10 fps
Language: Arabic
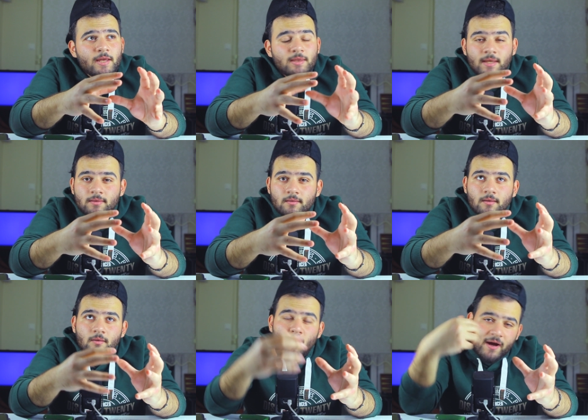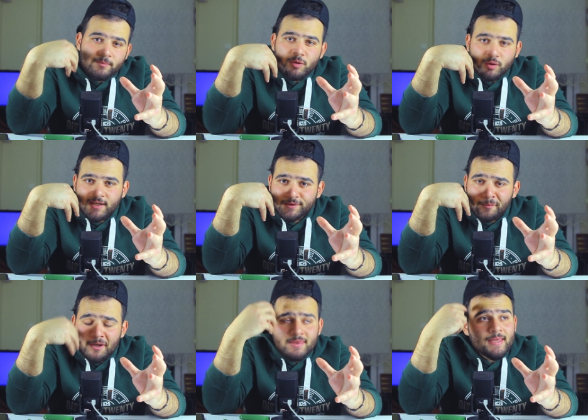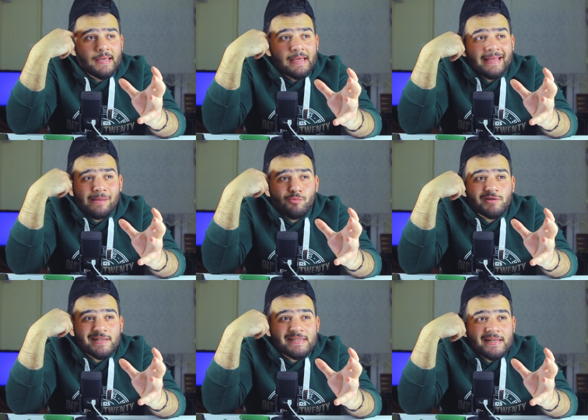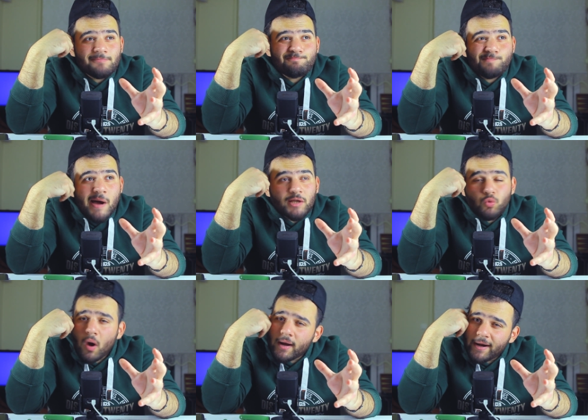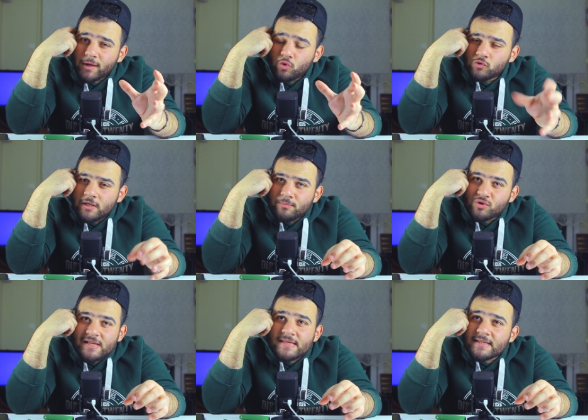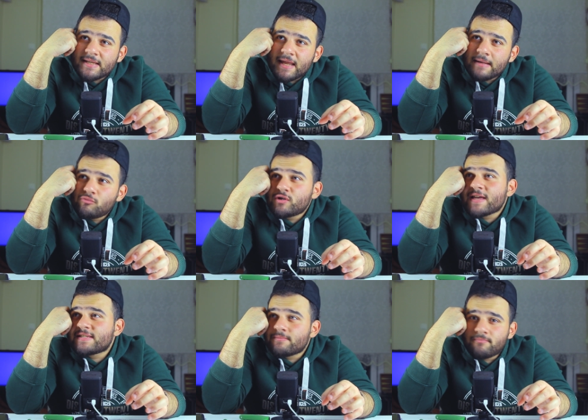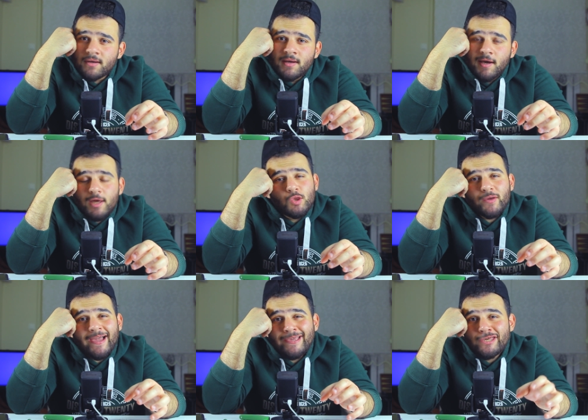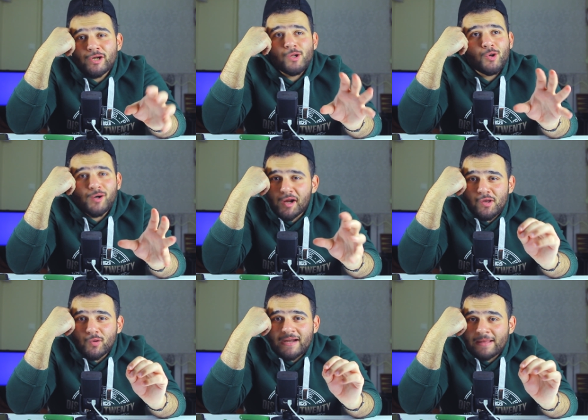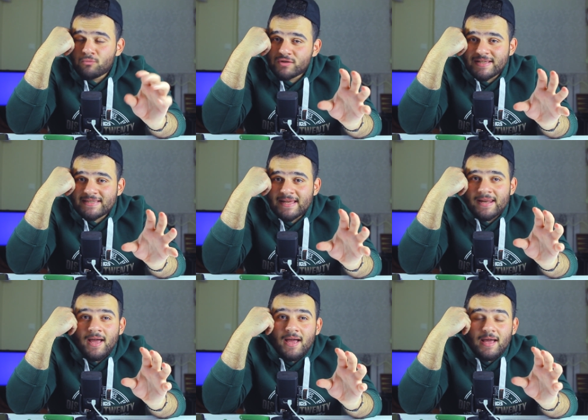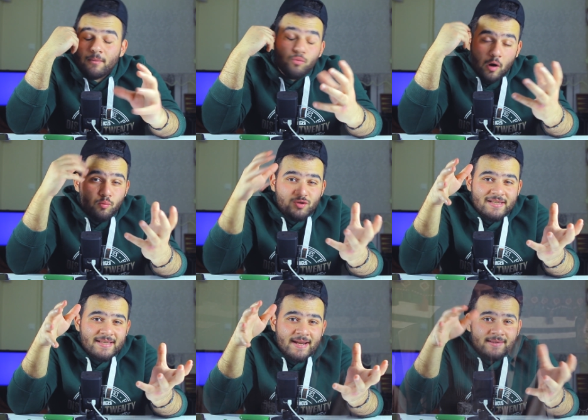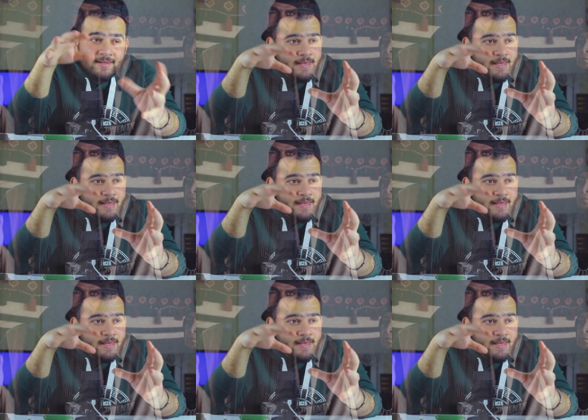اللي هن آه، واحد منهم أنا طبعا آه، هذا المسلسل ما أتوقع رح يكون يكون المسلسل المناسب انه يغير لكم رايكم عن مسلسل او مسلسلات